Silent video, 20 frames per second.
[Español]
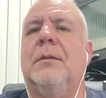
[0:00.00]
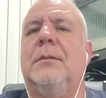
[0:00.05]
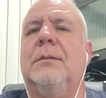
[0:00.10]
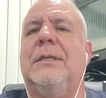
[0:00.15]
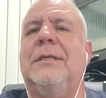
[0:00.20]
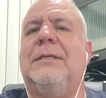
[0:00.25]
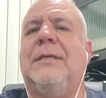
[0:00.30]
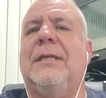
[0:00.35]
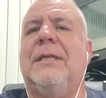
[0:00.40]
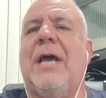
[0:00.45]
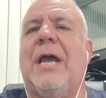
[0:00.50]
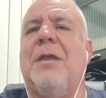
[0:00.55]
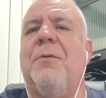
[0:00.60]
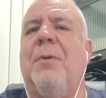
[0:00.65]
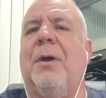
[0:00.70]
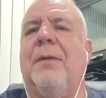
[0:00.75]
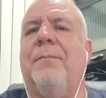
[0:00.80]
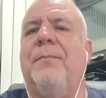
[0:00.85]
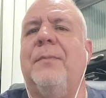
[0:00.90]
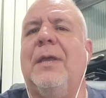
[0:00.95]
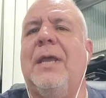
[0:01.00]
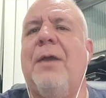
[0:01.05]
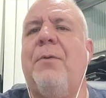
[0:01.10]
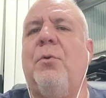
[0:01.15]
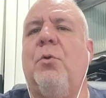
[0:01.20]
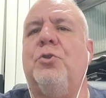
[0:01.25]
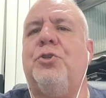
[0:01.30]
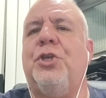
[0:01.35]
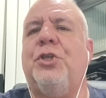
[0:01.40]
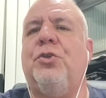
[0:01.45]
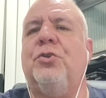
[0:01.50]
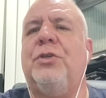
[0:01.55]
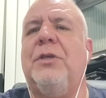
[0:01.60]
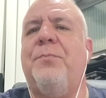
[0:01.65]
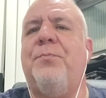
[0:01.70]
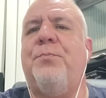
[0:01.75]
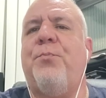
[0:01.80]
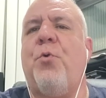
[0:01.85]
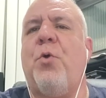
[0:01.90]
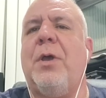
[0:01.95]
dice Daibar, Ebro, Chito
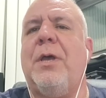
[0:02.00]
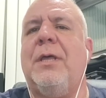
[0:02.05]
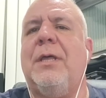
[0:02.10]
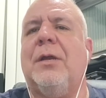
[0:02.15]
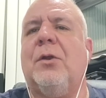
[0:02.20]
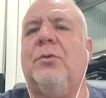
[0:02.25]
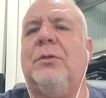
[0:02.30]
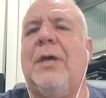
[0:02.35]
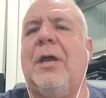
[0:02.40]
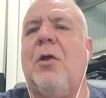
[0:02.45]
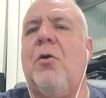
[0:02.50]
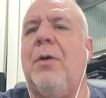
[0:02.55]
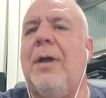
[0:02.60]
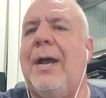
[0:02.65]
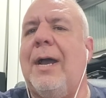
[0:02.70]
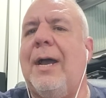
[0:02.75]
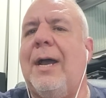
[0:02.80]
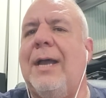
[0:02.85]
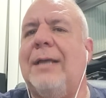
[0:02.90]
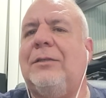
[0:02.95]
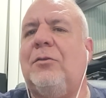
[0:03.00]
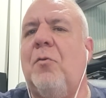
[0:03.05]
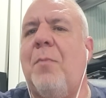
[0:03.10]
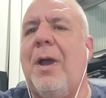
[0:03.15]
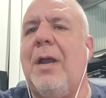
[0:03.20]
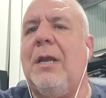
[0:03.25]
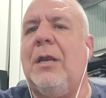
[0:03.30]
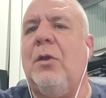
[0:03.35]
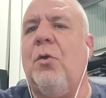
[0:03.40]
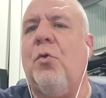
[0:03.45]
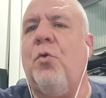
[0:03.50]
sí puede derrotar a, este O'Malley.